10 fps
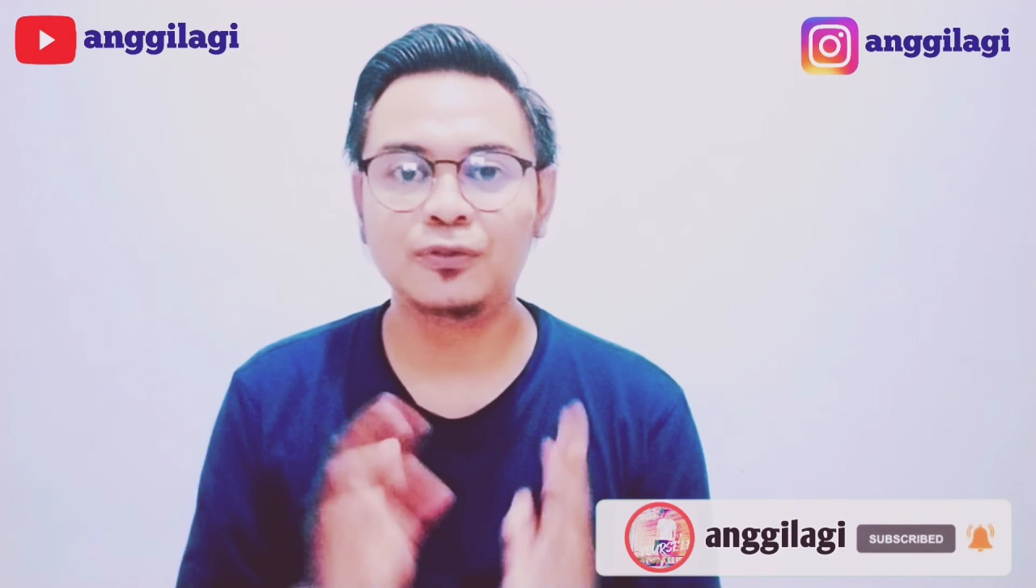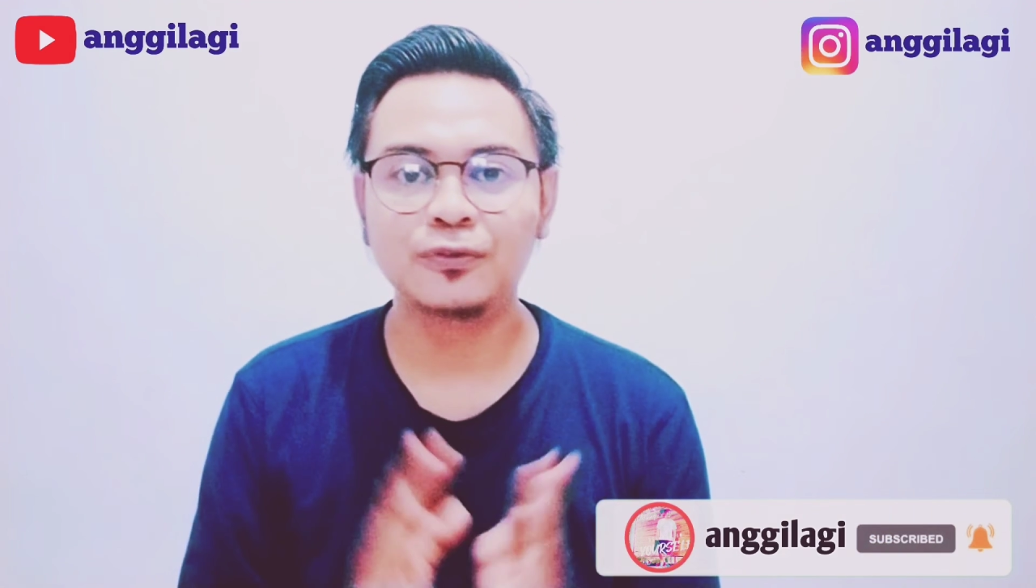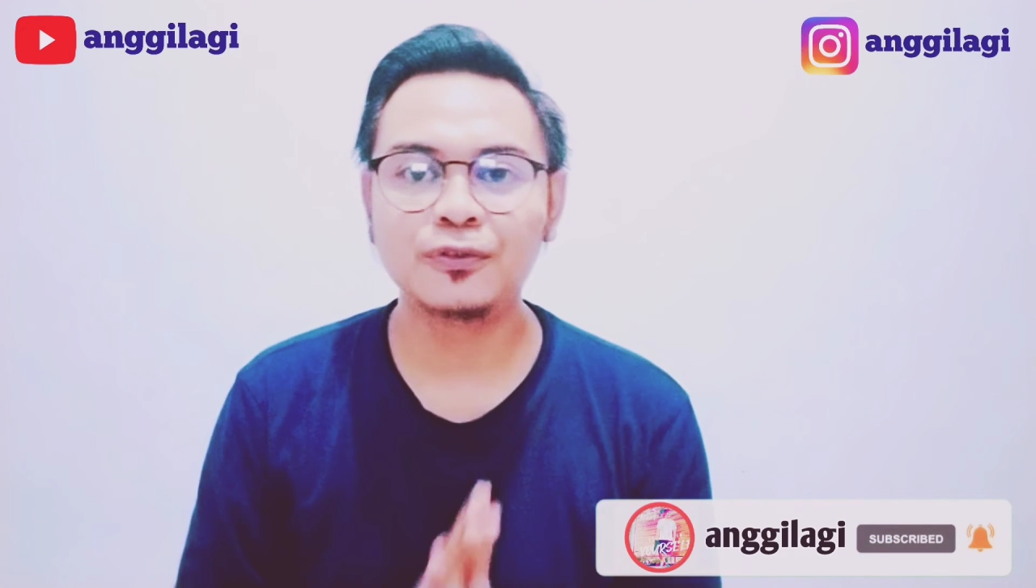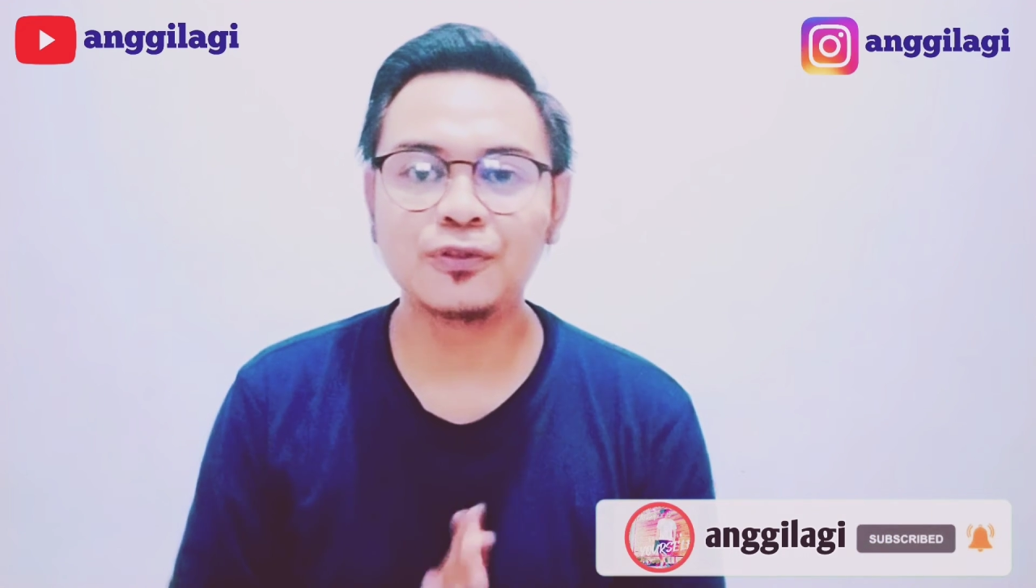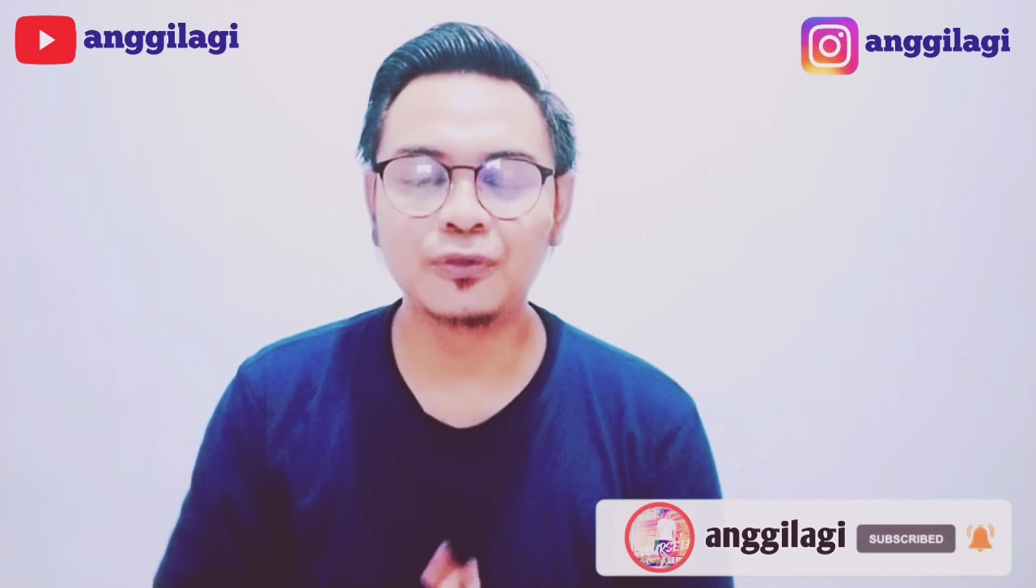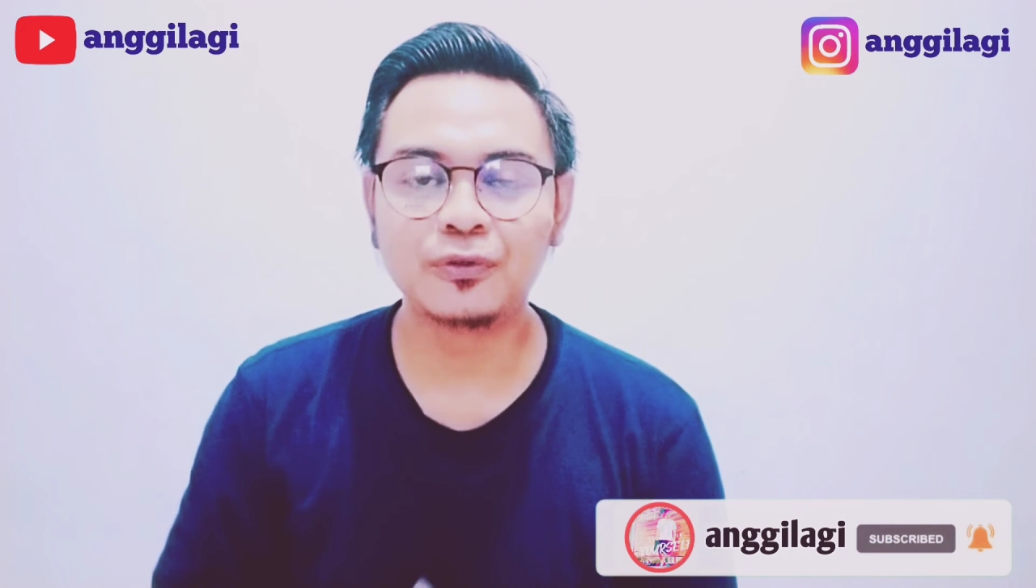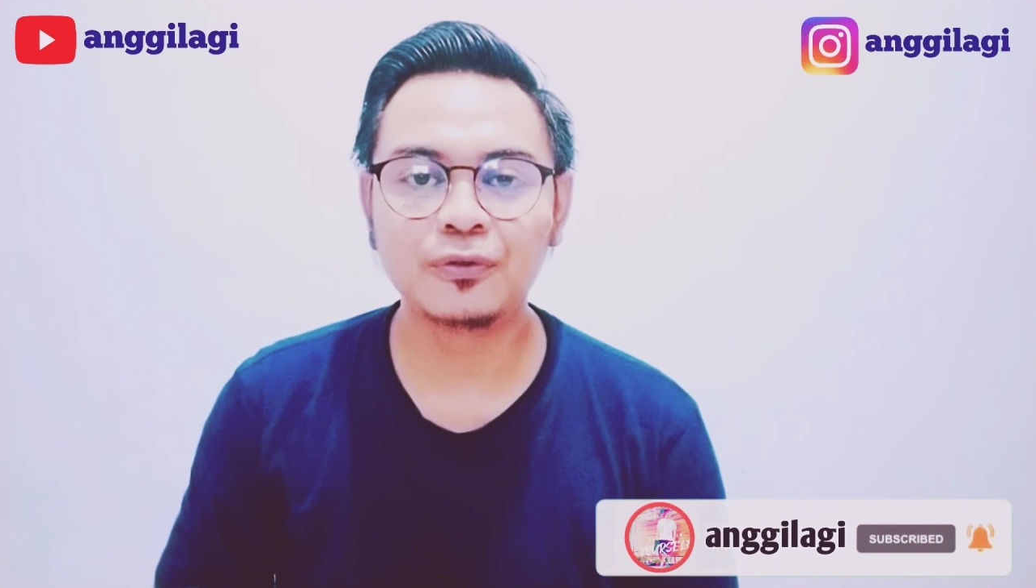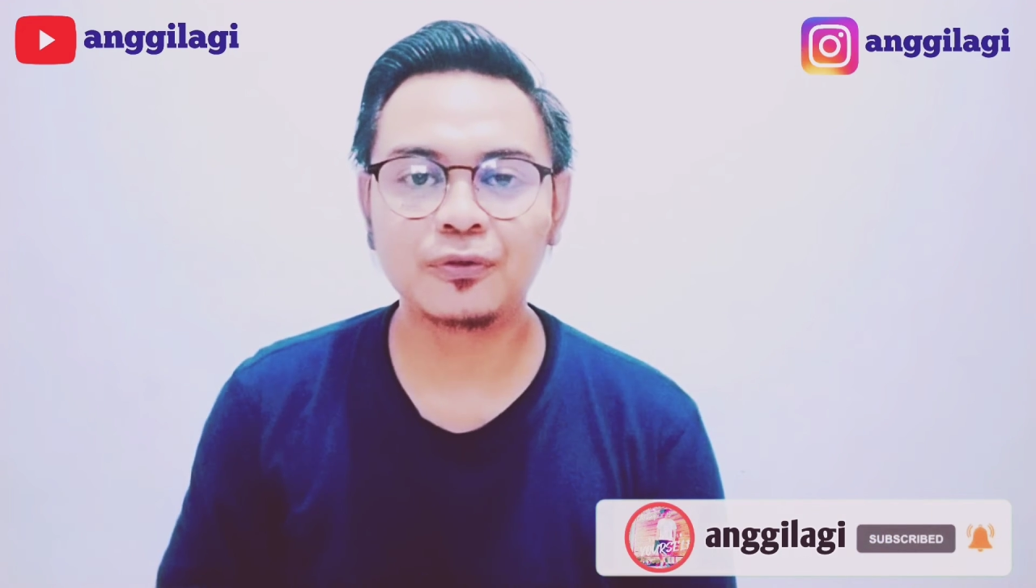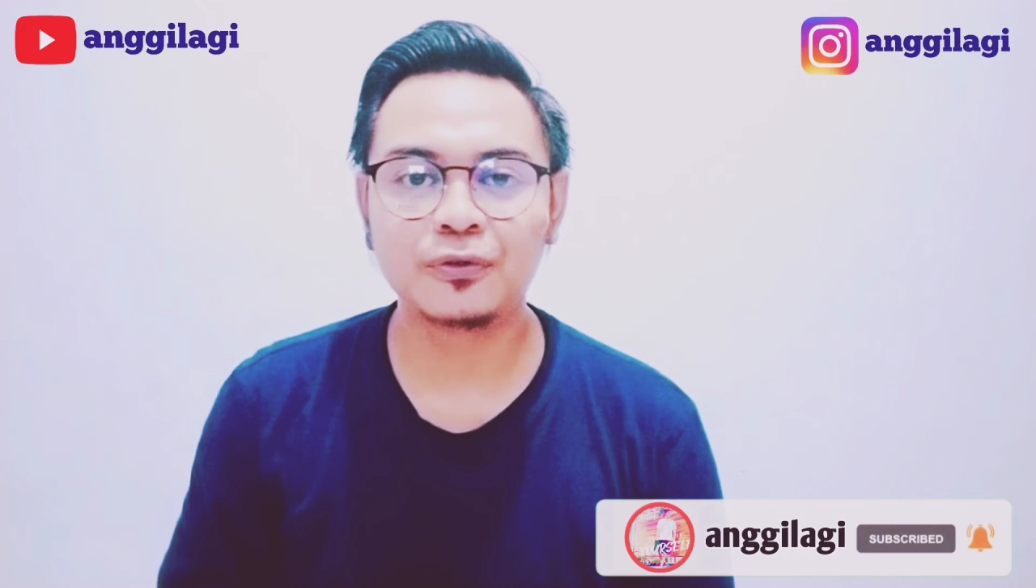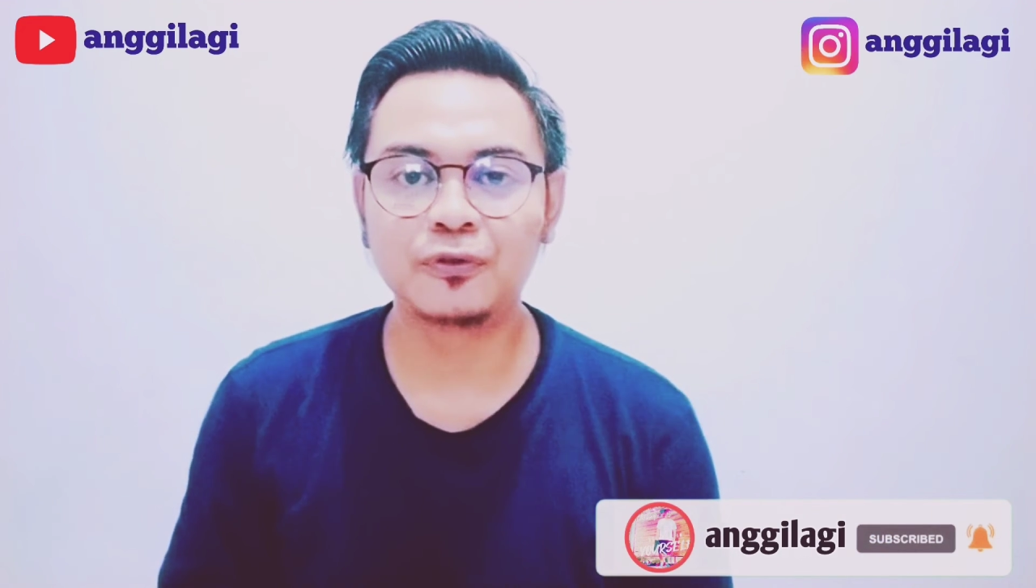Khusus untuk